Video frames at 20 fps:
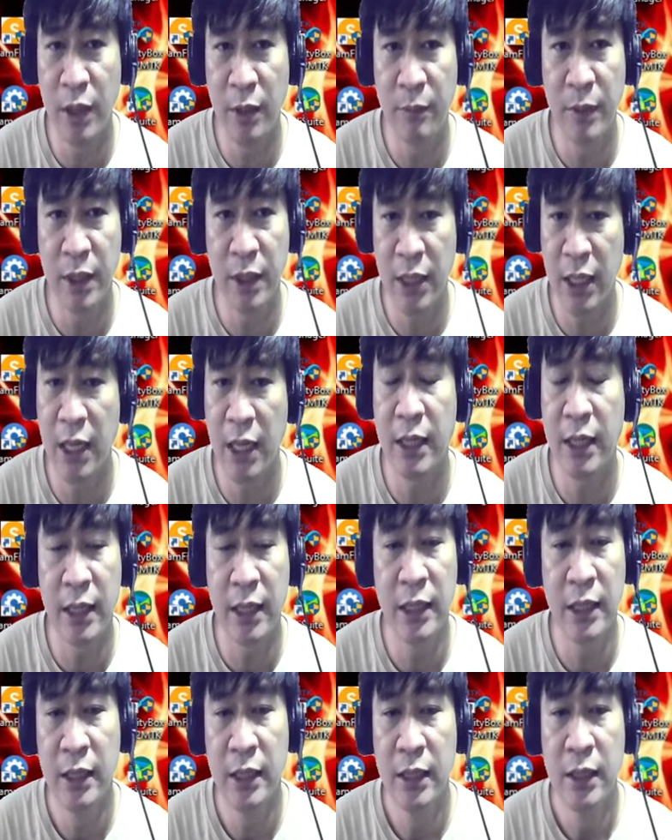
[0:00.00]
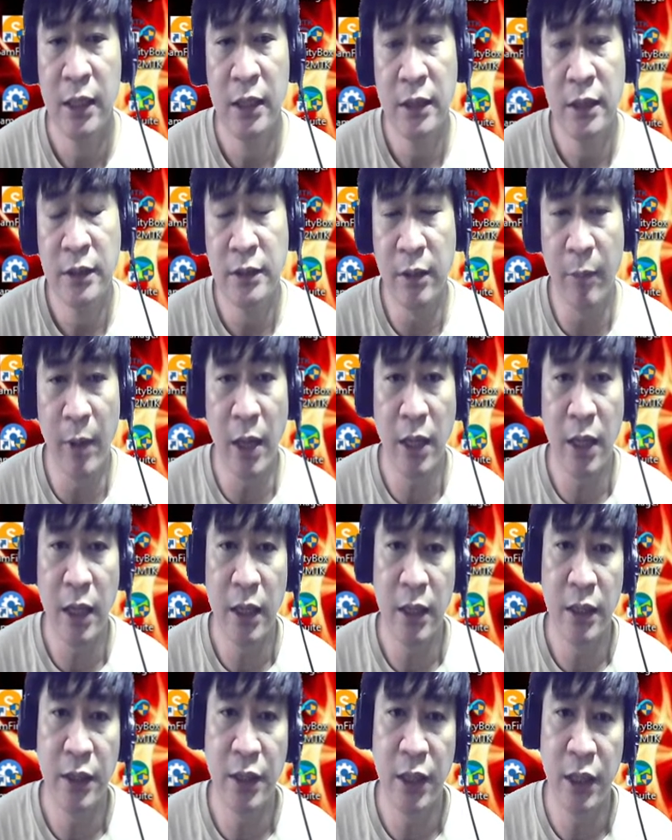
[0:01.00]
ang mangyari. Sa
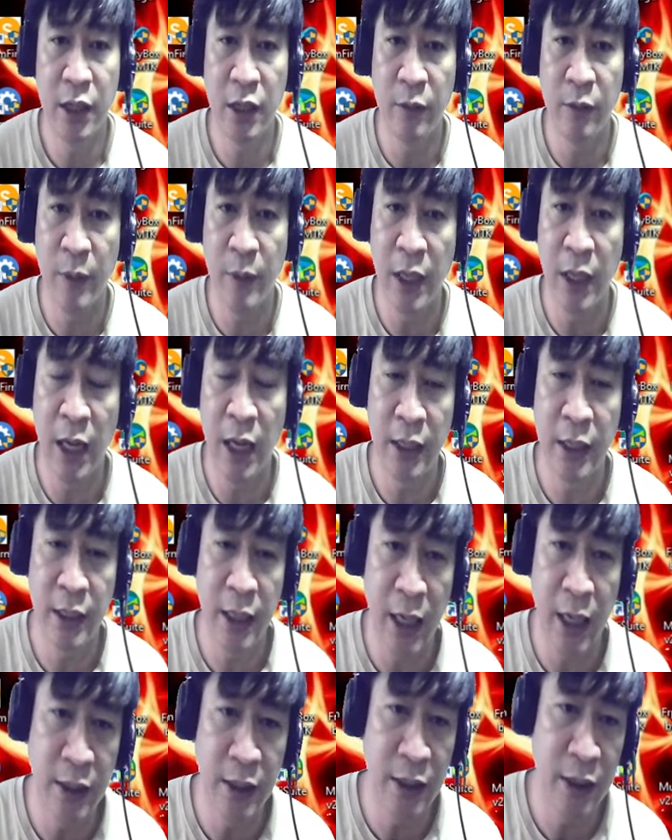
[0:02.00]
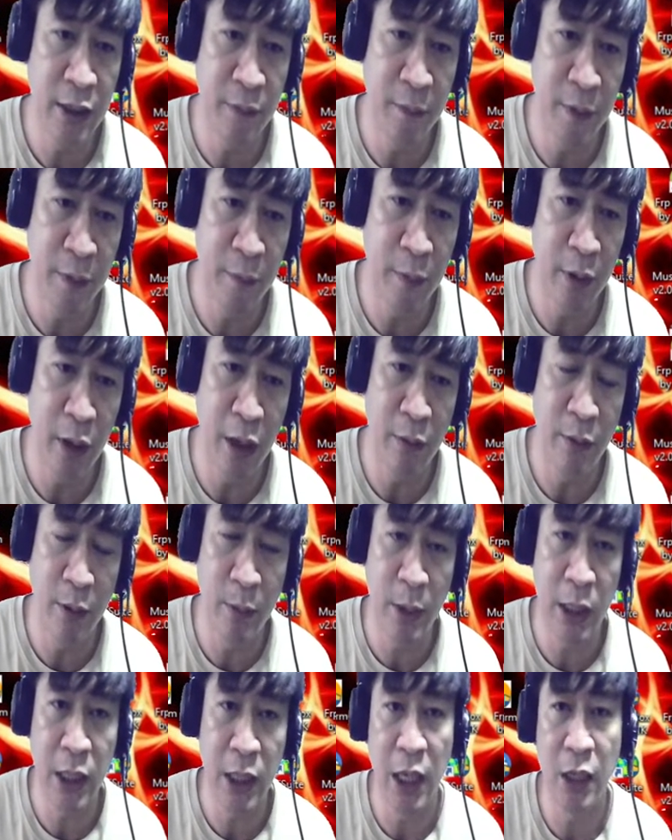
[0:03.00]
bagay, hindi naman nahahayaan din ni BBM na
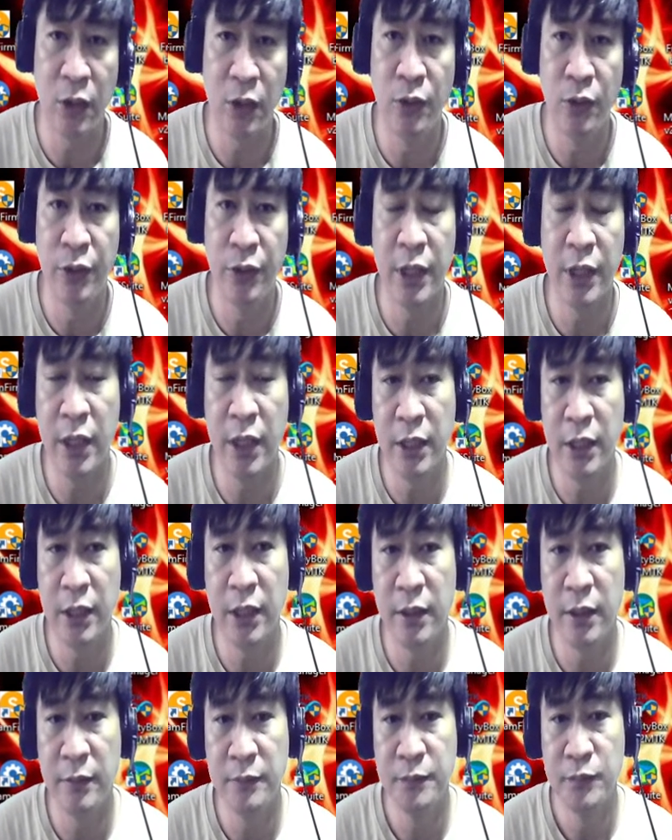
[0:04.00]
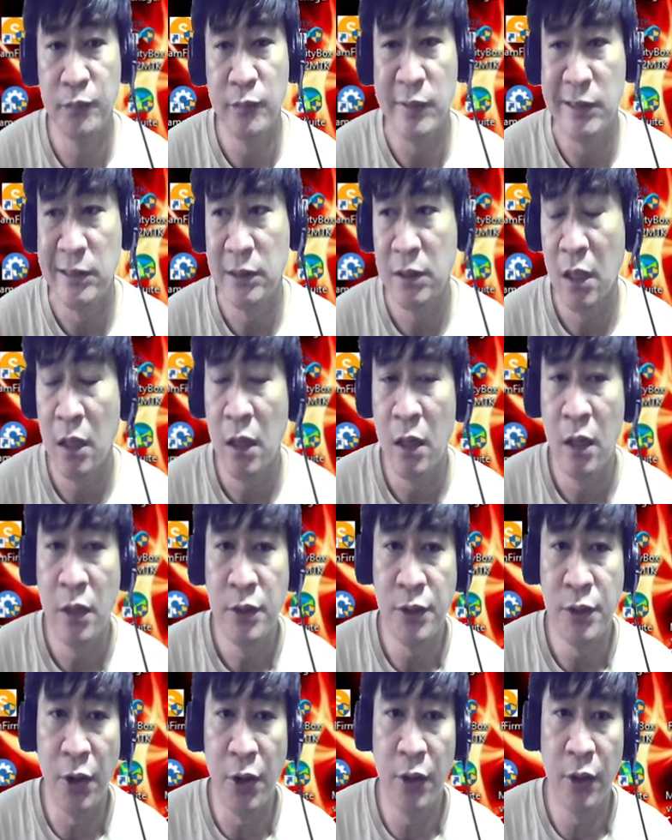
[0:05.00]
magkagulo ng ganyan.
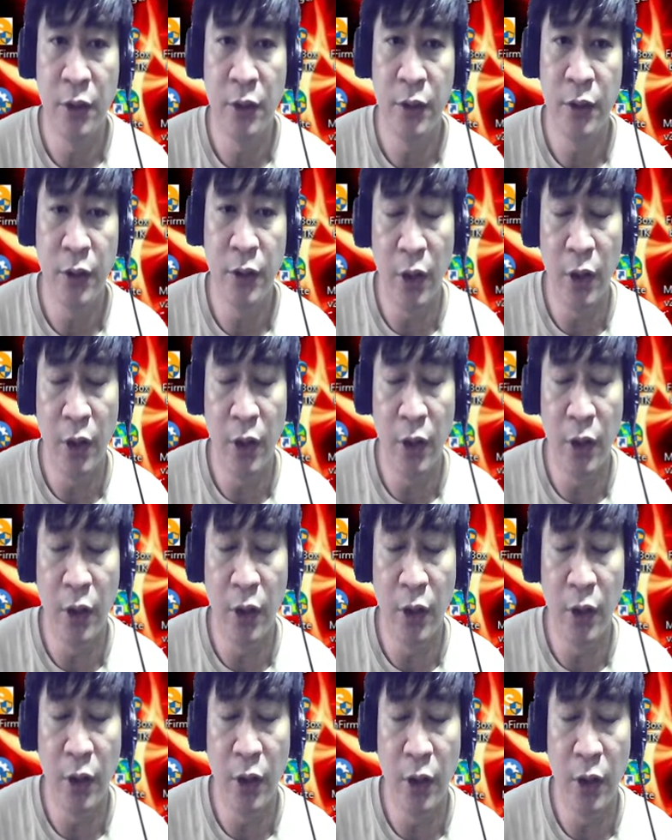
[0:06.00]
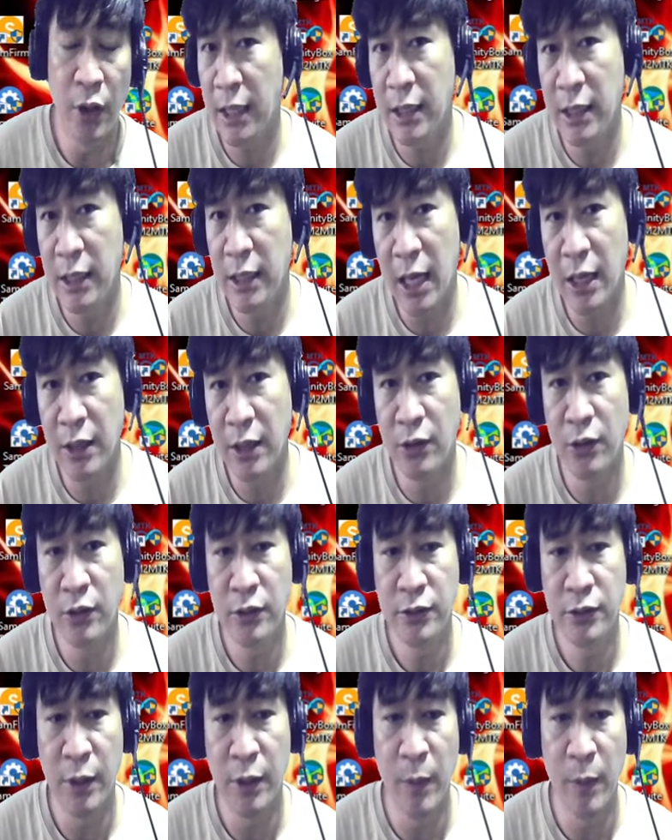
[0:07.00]
So, ang sa akin lang
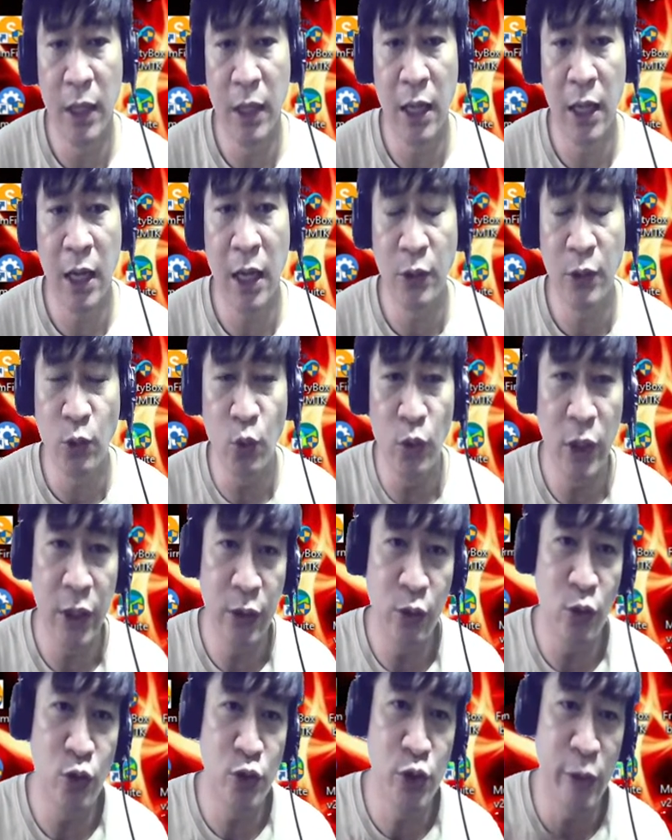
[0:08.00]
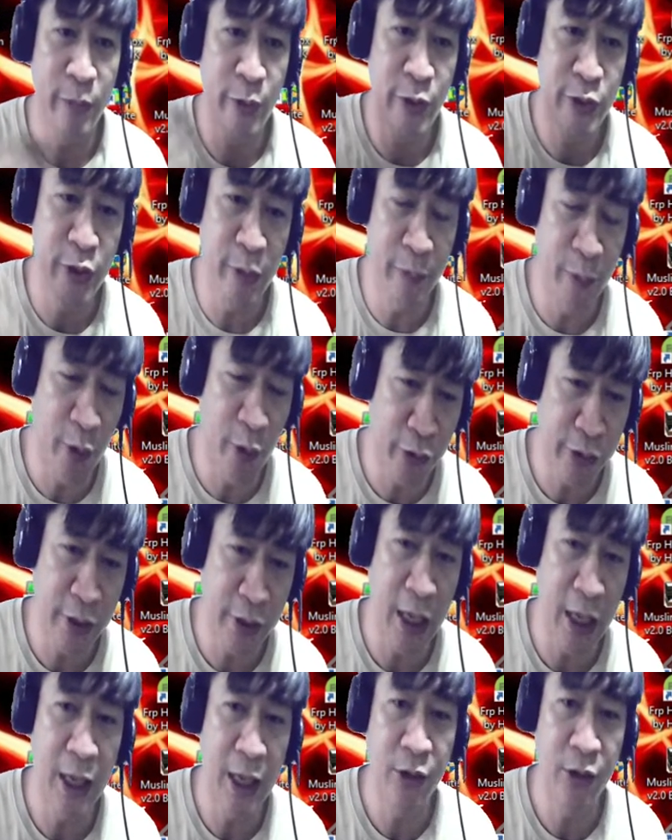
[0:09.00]
no, sa mga katulad kong
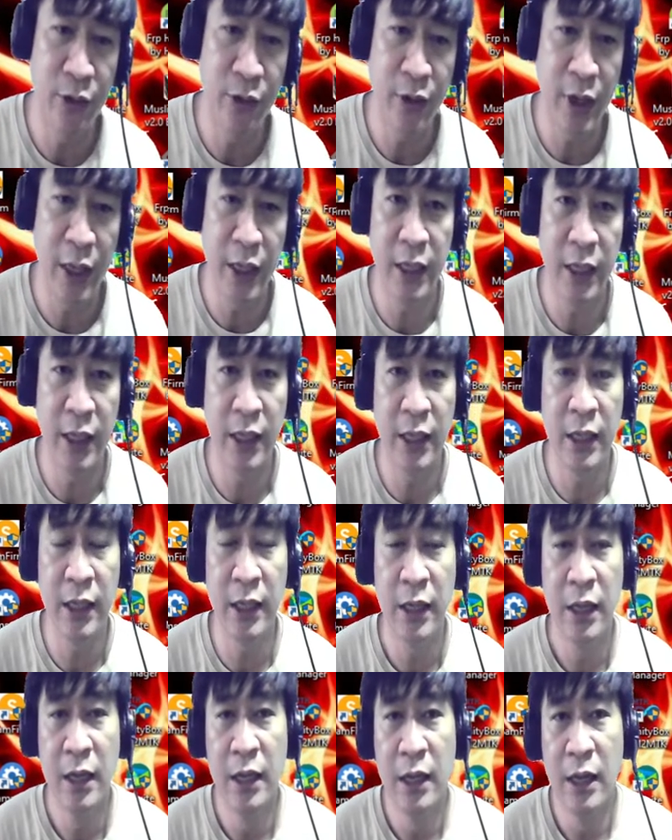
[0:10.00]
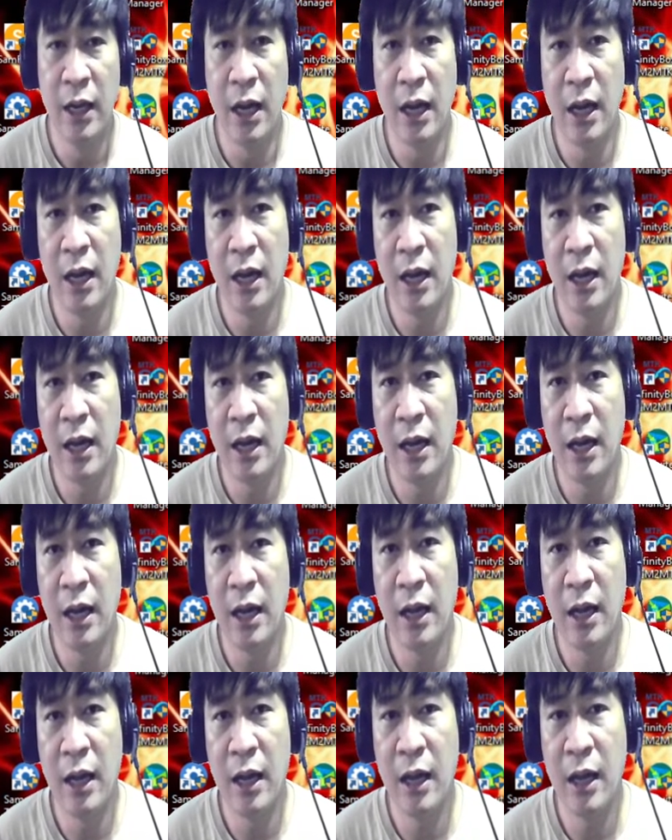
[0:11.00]
sumusuporta no kay
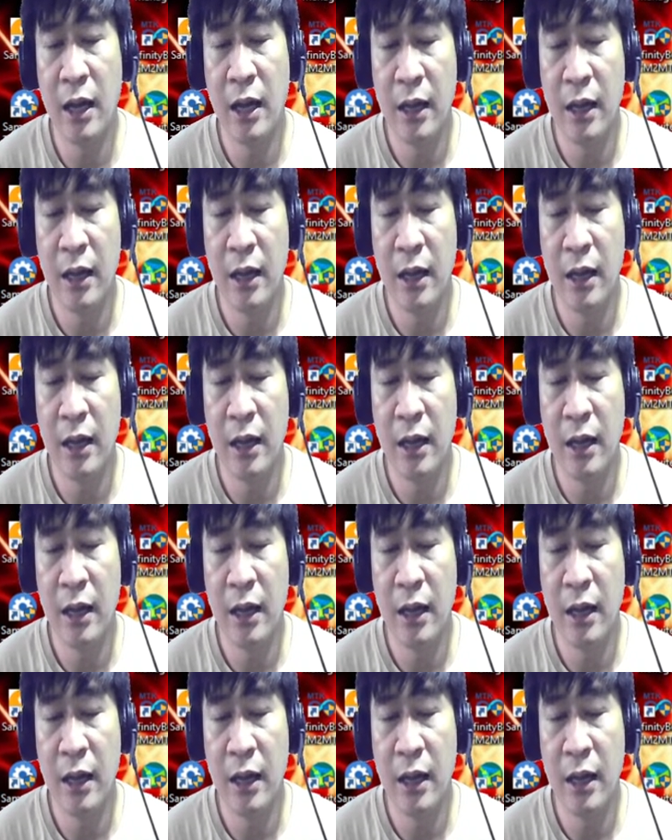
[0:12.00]
uh,